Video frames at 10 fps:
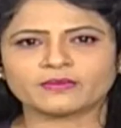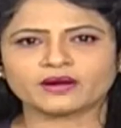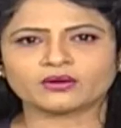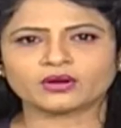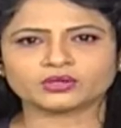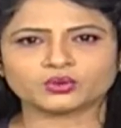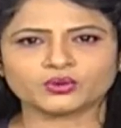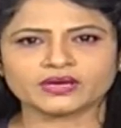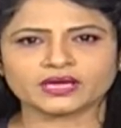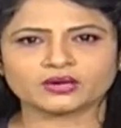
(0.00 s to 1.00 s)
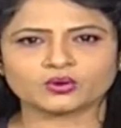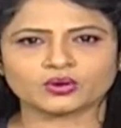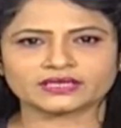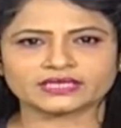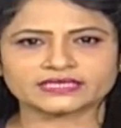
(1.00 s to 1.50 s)
బంకుల్లో తూనికలు
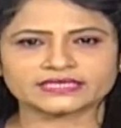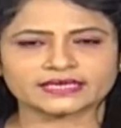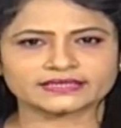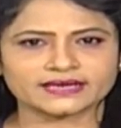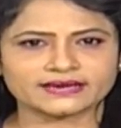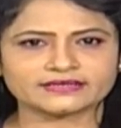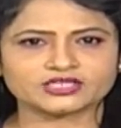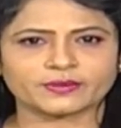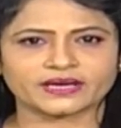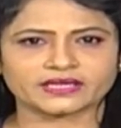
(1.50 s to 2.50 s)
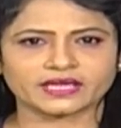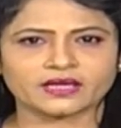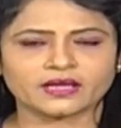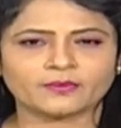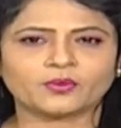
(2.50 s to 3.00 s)
కొలతల శాఖ తనిఖీలు చేపట్టింది
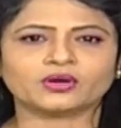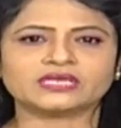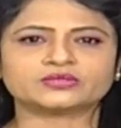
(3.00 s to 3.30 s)
పోలీసు